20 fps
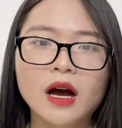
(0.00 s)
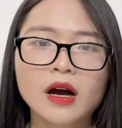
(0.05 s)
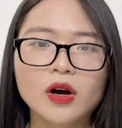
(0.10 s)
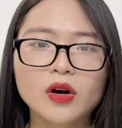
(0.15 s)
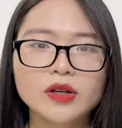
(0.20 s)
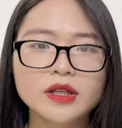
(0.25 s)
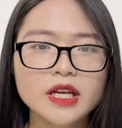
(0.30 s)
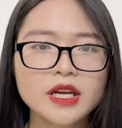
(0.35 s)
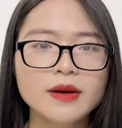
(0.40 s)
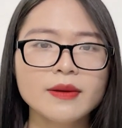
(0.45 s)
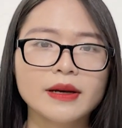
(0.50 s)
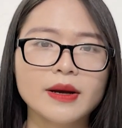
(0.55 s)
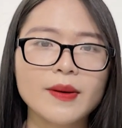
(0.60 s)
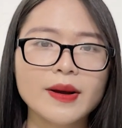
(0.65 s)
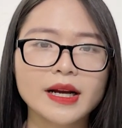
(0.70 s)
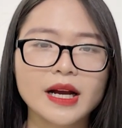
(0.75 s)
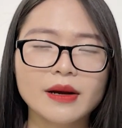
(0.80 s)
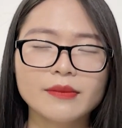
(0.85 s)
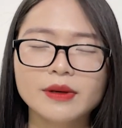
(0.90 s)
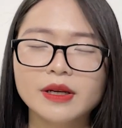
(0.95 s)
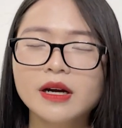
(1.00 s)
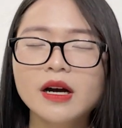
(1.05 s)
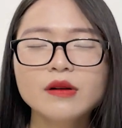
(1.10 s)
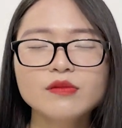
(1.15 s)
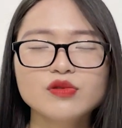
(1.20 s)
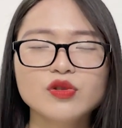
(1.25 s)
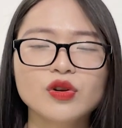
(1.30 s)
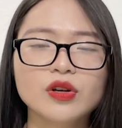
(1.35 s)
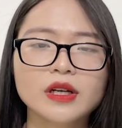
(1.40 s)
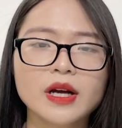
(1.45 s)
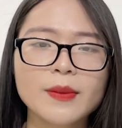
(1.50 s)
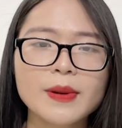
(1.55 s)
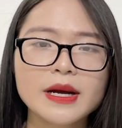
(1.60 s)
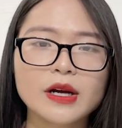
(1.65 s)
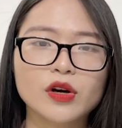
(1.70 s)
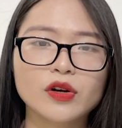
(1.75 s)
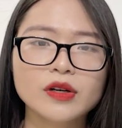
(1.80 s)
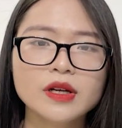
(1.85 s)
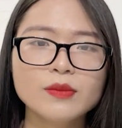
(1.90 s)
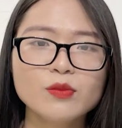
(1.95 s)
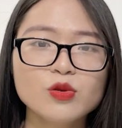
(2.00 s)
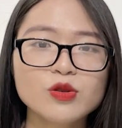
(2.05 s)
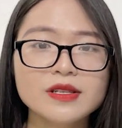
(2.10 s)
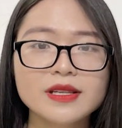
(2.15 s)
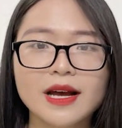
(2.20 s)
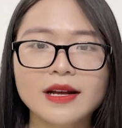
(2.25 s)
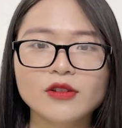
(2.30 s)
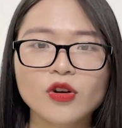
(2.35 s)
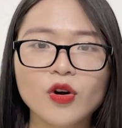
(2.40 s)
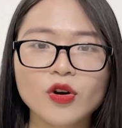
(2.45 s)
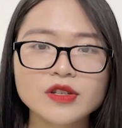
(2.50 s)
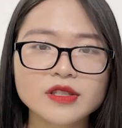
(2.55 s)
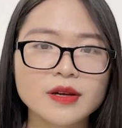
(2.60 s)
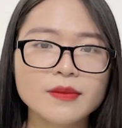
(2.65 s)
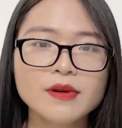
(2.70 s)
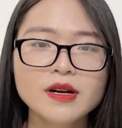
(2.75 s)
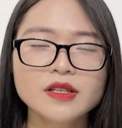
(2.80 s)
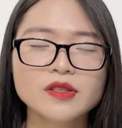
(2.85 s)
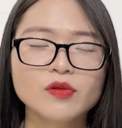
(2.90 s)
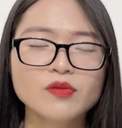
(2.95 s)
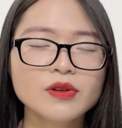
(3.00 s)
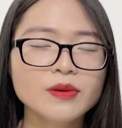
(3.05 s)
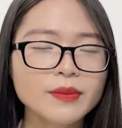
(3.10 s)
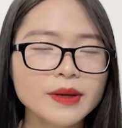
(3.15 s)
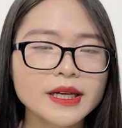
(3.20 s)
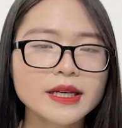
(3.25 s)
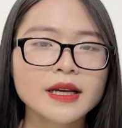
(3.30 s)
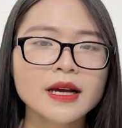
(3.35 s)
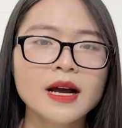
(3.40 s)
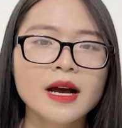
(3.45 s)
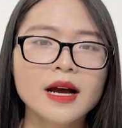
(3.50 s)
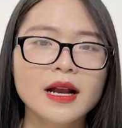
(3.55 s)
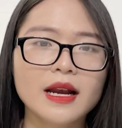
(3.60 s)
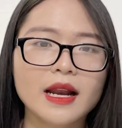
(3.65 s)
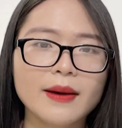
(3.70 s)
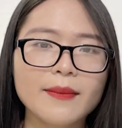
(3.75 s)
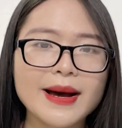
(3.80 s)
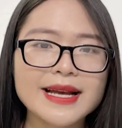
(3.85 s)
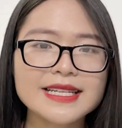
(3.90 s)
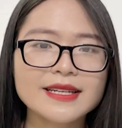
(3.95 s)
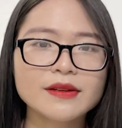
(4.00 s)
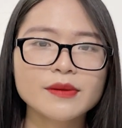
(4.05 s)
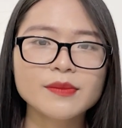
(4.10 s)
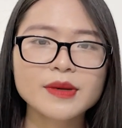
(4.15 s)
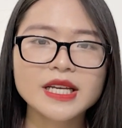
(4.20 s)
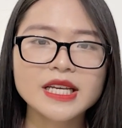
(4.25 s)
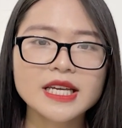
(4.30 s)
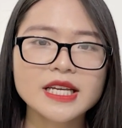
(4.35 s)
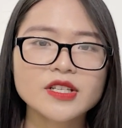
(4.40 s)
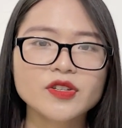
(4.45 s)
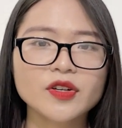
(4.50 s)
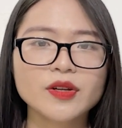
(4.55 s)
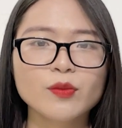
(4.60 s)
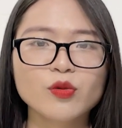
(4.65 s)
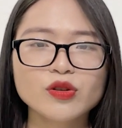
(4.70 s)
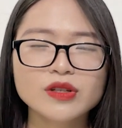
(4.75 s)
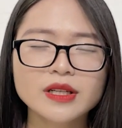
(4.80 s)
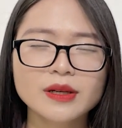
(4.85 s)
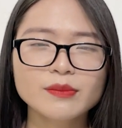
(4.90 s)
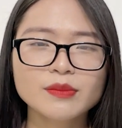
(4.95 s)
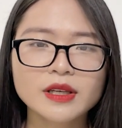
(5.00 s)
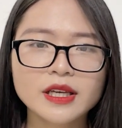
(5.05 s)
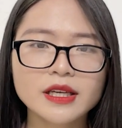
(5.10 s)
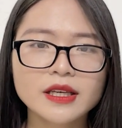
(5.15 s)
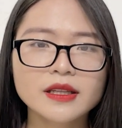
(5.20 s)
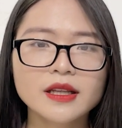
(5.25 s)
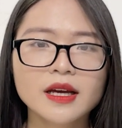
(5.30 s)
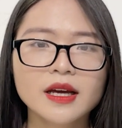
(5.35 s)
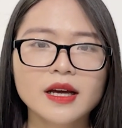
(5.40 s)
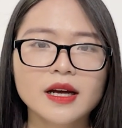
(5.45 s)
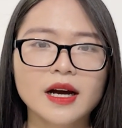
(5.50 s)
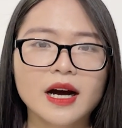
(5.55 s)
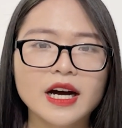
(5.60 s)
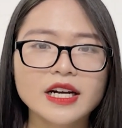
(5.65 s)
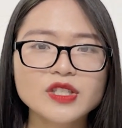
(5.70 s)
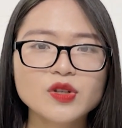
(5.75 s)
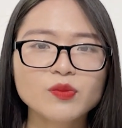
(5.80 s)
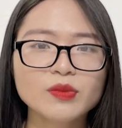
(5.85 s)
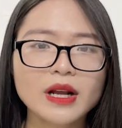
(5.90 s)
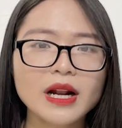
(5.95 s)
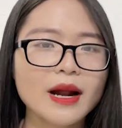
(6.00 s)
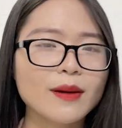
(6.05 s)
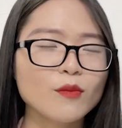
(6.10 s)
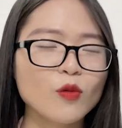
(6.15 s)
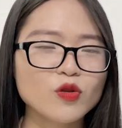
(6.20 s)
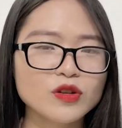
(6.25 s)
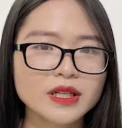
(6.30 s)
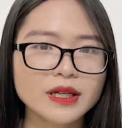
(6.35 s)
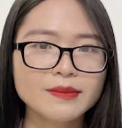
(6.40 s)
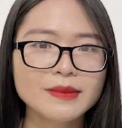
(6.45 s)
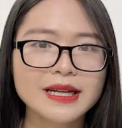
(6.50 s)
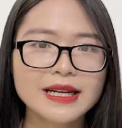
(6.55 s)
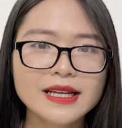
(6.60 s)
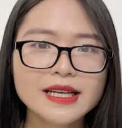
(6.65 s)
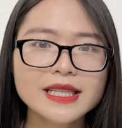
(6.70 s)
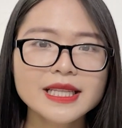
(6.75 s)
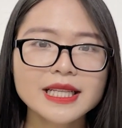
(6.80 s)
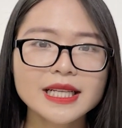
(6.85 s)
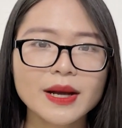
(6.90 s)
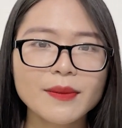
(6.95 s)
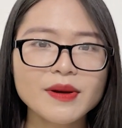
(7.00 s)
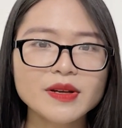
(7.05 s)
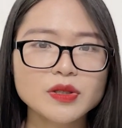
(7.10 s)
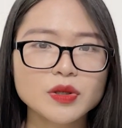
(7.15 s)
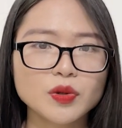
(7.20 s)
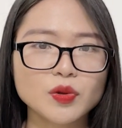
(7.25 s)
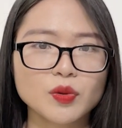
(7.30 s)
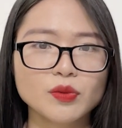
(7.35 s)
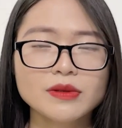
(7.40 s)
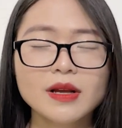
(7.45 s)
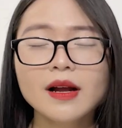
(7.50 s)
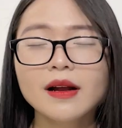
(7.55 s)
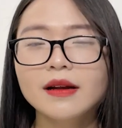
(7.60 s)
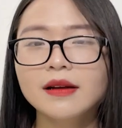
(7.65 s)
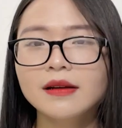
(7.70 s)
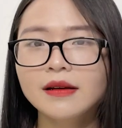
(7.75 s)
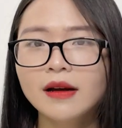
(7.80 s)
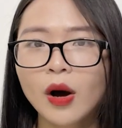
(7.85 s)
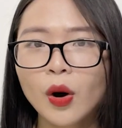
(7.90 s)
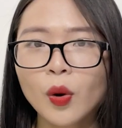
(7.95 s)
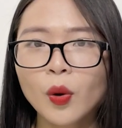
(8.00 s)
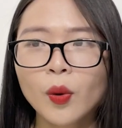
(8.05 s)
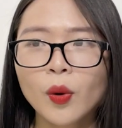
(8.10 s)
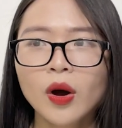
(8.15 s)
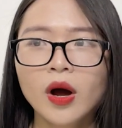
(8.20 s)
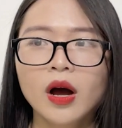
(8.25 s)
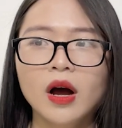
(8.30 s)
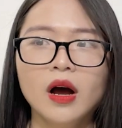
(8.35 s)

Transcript: Còn khi mà các bạn cảm thấy hợp rồi, các bạn có thể mua size to, size bự giống như mình là 350.000 cho đến 400.000. Dung tích là 400ml, các bạn sử dụng rất là lâu.